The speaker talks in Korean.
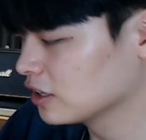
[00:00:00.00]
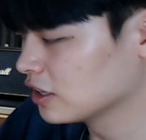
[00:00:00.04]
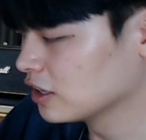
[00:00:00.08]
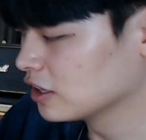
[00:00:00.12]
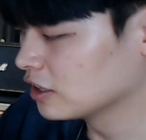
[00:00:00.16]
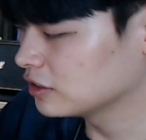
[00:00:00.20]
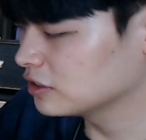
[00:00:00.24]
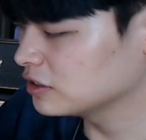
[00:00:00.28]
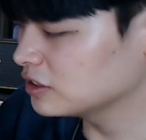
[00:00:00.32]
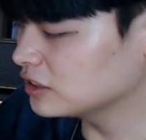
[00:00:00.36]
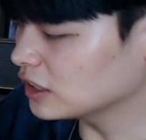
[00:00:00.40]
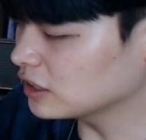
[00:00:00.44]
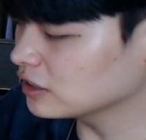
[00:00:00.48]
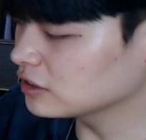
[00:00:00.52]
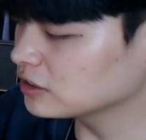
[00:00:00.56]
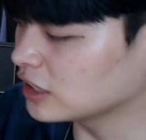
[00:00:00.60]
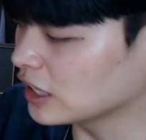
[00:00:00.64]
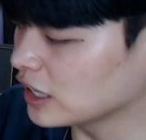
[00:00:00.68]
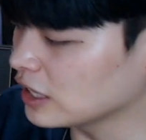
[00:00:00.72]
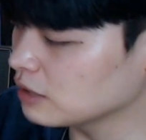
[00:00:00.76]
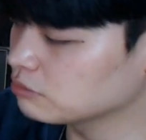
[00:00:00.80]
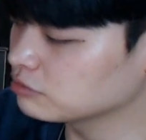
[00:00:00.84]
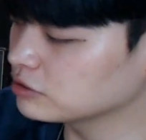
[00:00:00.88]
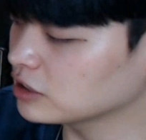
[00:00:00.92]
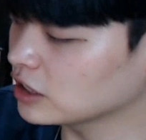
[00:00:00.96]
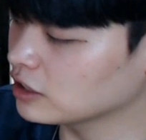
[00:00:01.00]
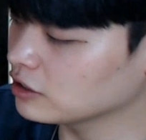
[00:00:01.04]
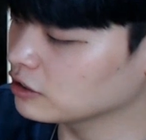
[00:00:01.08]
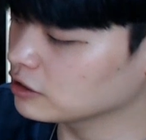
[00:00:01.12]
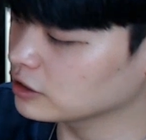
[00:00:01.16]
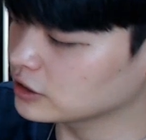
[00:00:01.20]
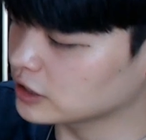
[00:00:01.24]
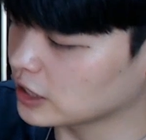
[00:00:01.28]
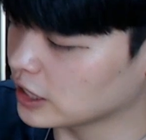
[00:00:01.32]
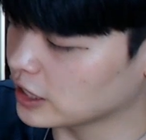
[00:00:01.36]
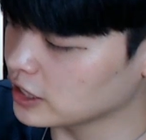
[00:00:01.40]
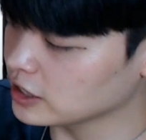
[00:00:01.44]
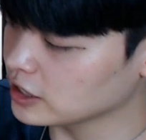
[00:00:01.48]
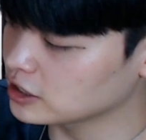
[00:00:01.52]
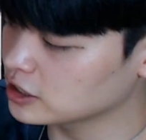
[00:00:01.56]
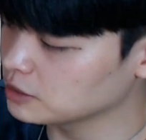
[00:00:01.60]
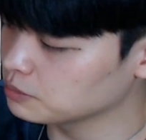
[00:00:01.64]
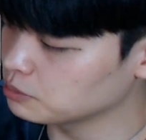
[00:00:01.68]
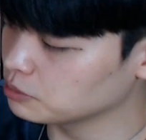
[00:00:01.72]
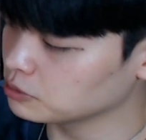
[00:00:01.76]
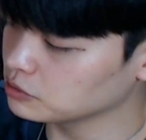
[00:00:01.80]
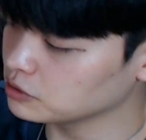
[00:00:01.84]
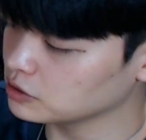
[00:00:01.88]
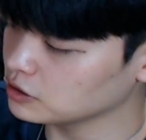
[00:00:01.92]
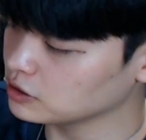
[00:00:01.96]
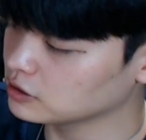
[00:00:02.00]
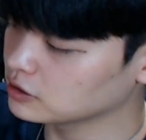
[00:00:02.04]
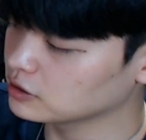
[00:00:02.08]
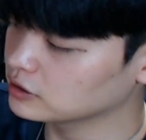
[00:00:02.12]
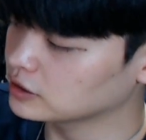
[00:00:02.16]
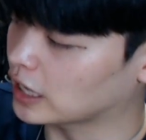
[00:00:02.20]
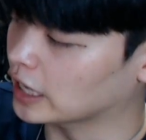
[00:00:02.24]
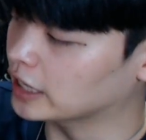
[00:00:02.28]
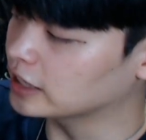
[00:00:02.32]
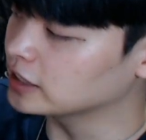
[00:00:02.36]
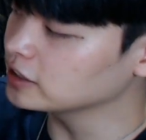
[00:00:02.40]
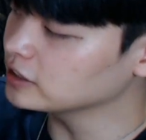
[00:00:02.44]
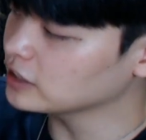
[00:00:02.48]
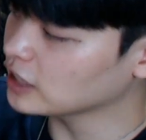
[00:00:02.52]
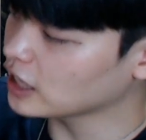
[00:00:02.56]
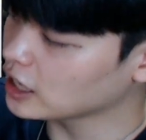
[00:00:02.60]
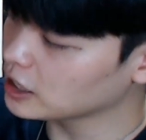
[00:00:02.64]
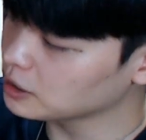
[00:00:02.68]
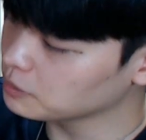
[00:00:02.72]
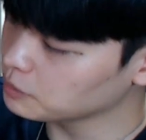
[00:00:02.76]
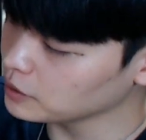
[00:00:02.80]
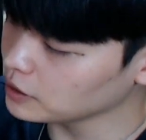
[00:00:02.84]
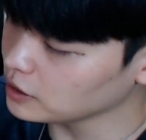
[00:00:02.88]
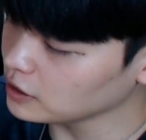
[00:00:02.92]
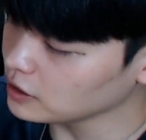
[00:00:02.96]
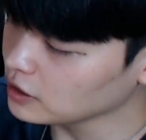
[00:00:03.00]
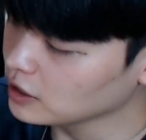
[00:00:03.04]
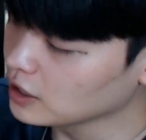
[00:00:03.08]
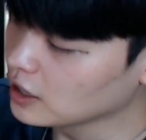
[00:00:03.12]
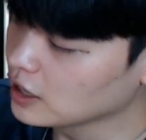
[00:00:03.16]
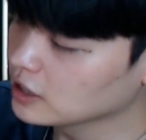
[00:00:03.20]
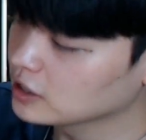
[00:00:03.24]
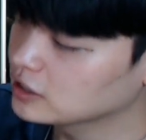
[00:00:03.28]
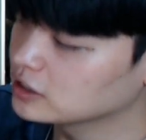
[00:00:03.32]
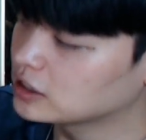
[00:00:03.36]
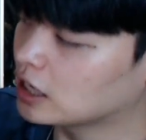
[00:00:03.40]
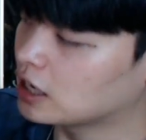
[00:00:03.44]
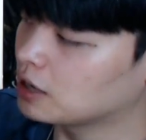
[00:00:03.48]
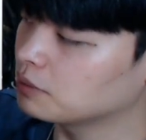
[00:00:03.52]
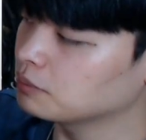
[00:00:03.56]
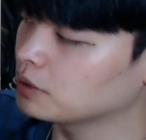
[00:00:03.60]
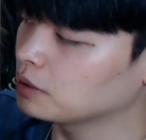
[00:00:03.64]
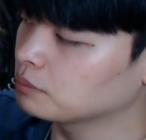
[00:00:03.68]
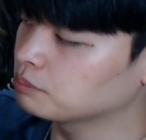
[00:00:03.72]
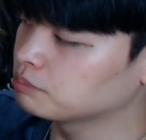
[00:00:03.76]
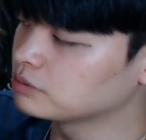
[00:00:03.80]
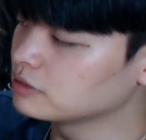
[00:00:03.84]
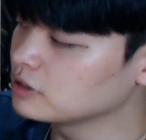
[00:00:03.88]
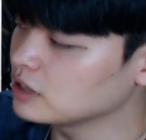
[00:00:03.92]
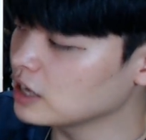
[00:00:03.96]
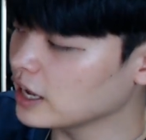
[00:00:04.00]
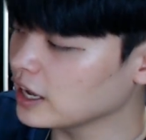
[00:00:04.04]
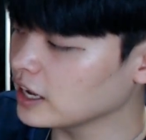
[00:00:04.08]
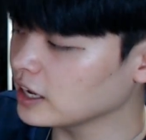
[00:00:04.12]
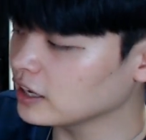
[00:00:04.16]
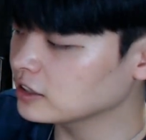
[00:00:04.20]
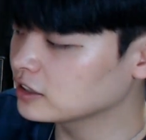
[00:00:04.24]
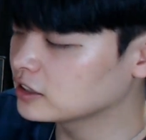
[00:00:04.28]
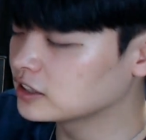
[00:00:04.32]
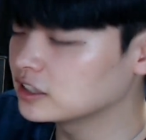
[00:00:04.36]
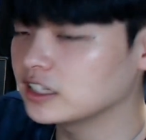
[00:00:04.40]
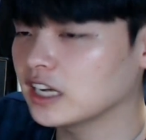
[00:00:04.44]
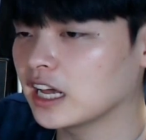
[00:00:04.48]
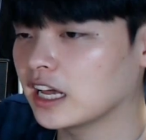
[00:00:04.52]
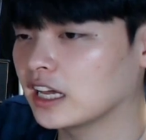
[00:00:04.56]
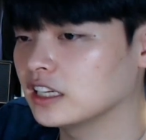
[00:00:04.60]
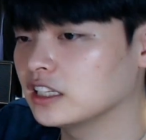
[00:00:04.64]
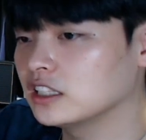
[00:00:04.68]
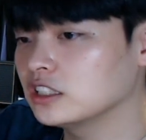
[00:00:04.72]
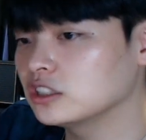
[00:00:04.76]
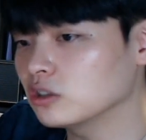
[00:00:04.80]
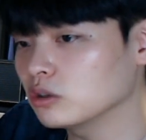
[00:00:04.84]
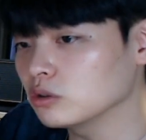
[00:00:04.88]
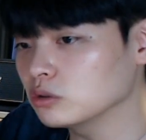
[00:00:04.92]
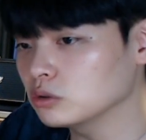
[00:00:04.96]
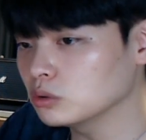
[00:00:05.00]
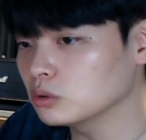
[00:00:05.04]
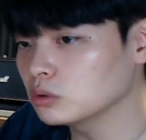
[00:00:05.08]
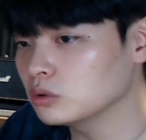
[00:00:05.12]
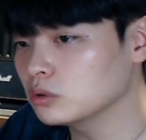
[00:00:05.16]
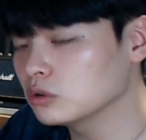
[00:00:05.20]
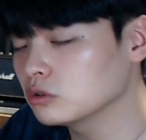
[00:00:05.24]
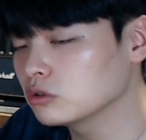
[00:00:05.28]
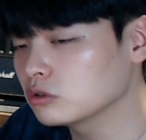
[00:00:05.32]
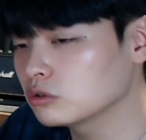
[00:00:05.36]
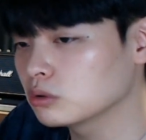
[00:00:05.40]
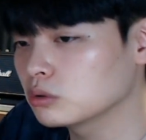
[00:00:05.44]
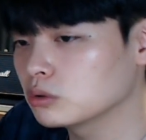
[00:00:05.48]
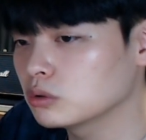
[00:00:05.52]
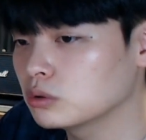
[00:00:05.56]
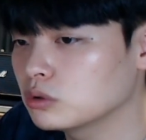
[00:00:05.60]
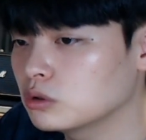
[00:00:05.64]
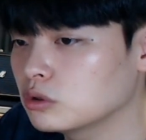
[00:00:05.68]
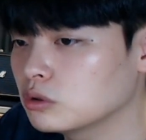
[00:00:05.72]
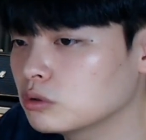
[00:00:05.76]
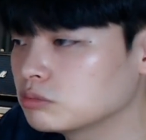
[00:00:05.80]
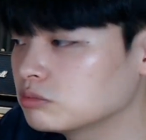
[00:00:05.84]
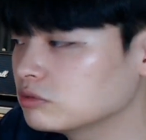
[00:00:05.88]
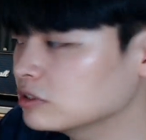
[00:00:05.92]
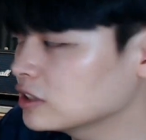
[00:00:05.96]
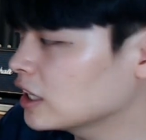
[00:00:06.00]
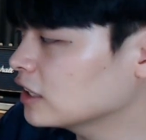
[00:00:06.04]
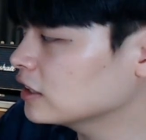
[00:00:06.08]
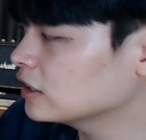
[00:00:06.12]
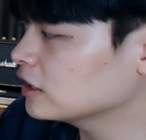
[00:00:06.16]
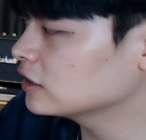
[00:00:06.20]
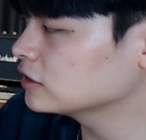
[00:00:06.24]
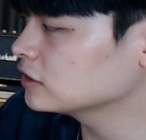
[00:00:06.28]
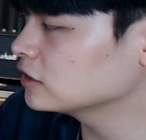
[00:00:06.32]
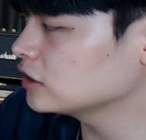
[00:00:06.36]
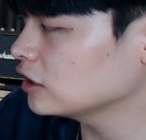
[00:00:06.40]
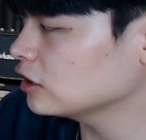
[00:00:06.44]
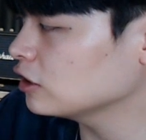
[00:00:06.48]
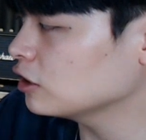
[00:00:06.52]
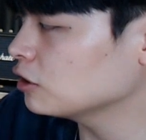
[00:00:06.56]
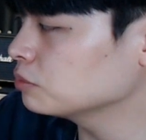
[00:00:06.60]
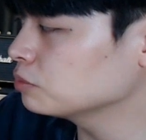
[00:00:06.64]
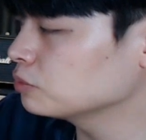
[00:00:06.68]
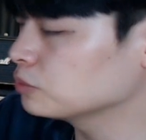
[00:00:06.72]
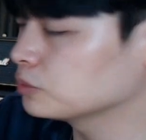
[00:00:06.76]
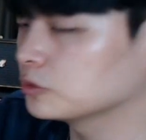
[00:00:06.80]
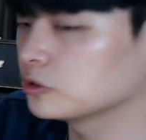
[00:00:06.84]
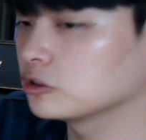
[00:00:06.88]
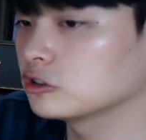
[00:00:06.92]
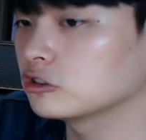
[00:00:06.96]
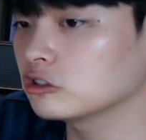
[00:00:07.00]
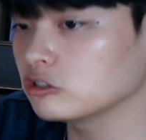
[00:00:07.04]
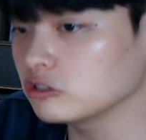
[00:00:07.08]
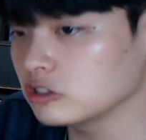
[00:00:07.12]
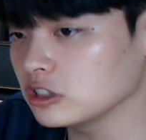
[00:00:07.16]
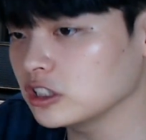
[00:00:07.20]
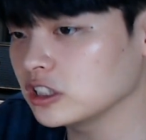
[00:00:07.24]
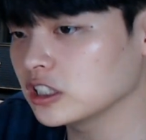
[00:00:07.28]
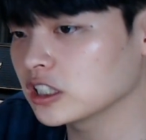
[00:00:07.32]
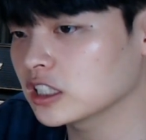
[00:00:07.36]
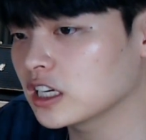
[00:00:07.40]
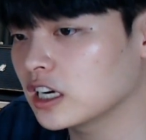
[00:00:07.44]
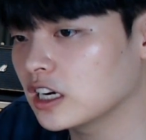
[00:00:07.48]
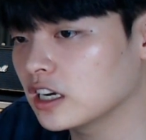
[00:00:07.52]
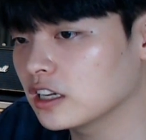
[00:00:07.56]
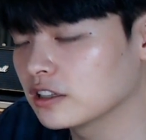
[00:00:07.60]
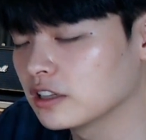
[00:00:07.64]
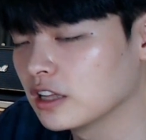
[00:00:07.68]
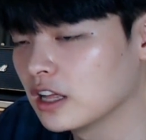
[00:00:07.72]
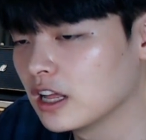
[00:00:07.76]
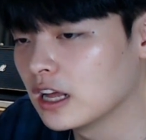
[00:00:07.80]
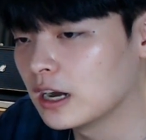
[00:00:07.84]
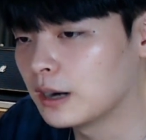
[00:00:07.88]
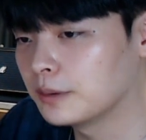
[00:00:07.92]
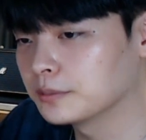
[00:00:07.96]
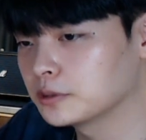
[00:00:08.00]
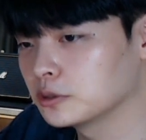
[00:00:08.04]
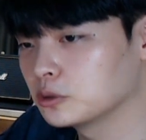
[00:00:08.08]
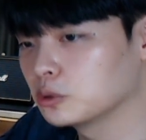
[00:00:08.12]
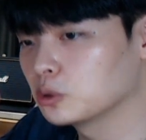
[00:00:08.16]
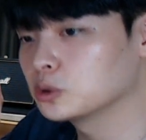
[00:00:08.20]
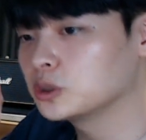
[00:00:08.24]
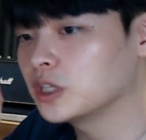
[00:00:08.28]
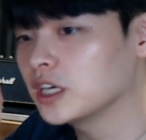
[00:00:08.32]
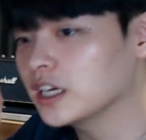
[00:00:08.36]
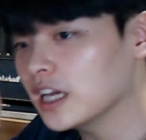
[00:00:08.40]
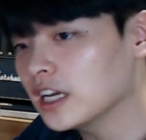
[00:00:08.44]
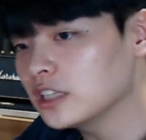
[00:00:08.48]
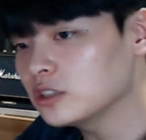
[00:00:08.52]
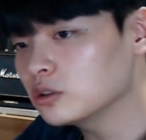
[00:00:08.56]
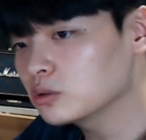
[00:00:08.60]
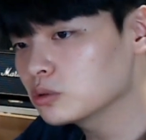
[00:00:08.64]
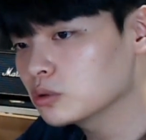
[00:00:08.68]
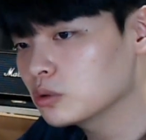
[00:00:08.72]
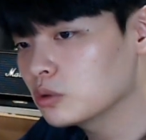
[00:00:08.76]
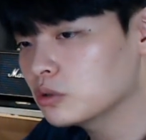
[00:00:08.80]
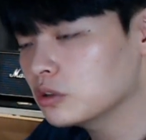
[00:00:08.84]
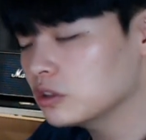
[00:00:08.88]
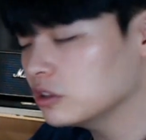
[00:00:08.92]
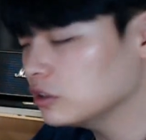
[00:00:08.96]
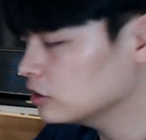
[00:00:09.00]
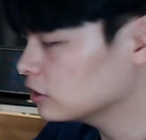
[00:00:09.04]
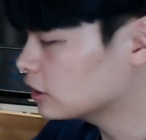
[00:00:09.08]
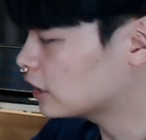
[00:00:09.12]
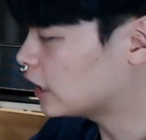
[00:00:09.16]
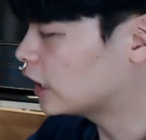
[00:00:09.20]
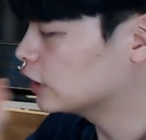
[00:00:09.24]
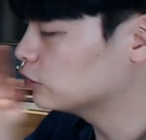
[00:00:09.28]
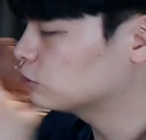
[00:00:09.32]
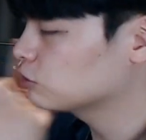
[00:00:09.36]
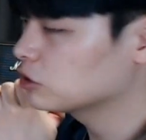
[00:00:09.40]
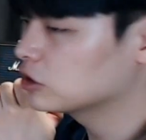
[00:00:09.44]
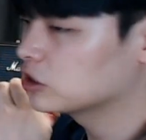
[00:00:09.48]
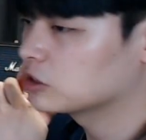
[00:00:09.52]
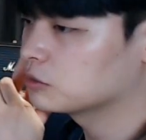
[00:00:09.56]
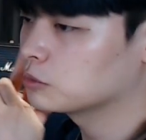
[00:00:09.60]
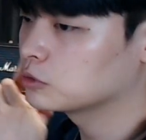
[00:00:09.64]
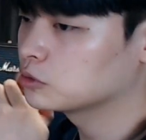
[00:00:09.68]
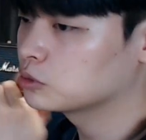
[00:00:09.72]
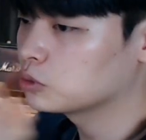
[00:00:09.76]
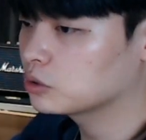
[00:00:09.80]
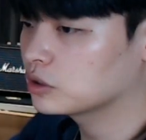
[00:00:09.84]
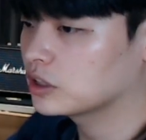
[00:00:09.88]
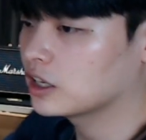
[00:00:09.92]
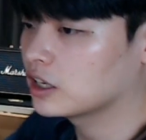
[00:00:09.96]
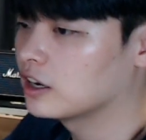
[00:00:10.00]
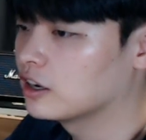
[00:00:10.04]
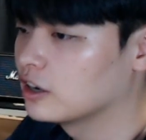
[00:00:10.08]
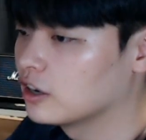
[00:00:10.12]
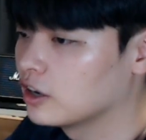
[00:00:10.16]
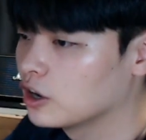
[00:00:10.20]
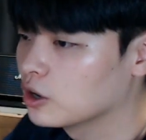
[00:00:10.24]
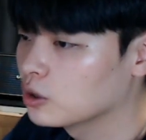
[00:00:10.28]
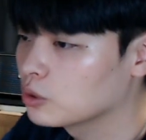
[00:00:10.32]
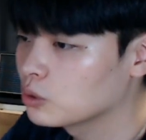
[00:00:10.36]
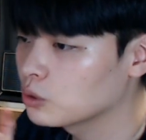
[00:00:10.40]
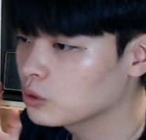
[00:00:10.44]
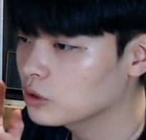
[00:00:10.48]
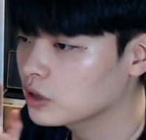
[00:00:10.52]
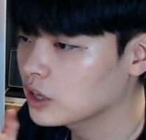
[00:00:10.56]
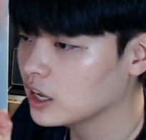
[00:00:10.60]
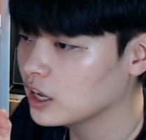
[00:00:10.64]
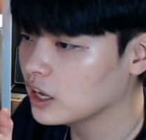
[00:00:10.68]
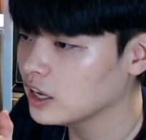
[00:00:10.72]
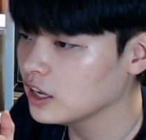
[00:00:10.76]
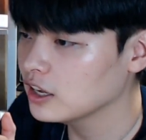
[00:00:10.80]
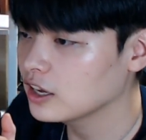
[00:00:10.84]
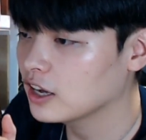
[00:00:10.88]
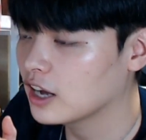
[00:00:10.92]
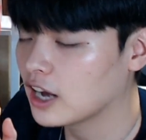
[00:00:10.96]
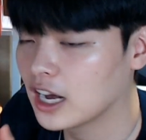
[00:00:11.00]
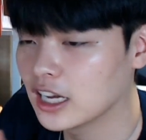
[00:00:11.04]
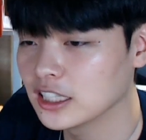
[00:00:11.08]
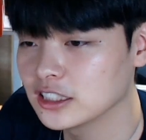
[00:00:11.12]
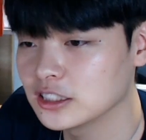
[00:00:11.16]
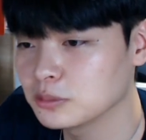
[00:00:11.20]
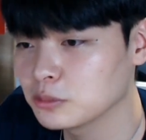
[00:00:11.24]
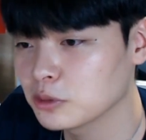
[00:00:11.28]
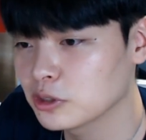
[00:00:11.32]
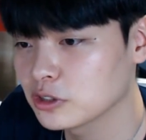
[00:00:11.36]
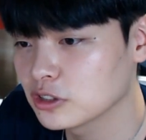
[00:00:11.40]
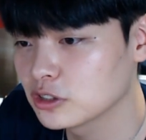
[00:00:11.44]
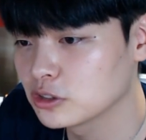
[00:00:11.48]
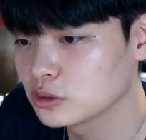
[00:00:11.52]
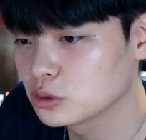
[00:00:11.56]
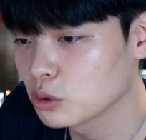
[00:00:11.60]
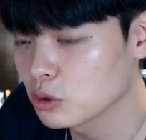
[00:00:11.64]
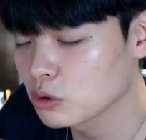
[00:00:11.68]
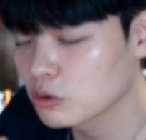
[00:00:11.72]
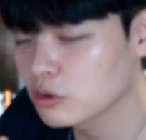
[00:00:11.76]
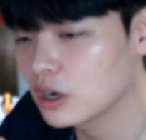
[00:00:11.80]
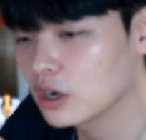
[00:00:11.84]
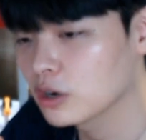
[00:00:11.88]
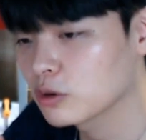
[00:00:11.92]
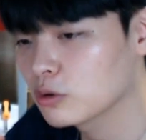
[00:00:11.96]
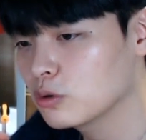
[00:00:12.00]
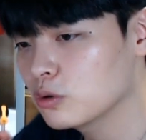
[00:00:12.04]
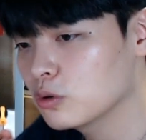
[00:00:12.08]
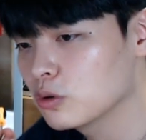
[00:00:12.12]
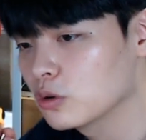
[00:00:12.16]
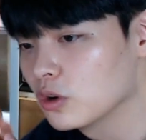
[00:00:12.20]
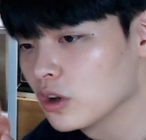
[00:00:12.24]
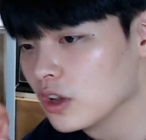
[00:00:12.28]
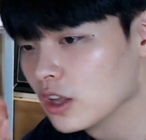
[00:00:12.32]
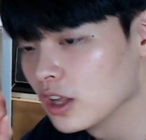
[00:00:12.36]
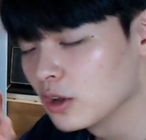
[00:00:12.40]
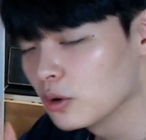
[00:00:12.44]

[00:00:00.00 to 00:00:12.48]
일단 제일 무난 제일 기본은 다크 네이비 그 다음에 블랙 그레이 이 정도로 무난한 셋업 순위니까 아무튼 요 세 개 정도는 가지고 있으면 좋다 그렇게 아시면 좋을 것 같고